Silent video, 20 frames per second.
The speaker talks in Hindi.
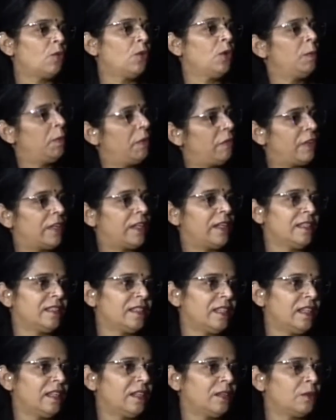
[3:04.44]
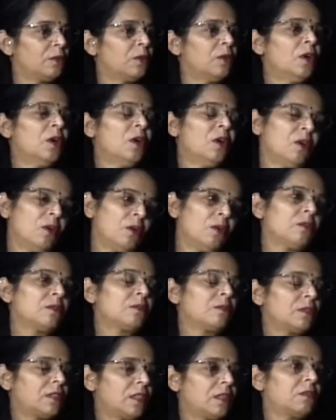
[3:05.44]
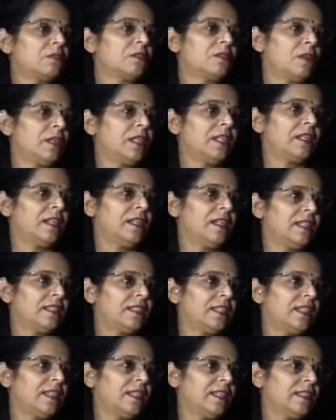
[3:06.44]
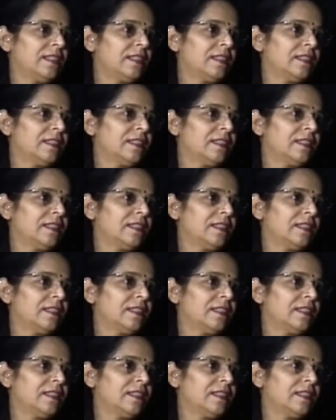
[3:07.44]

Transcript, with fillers: कोई भी फिटनेस सेंटर हो उसको जरूर जोइन करना चाहिए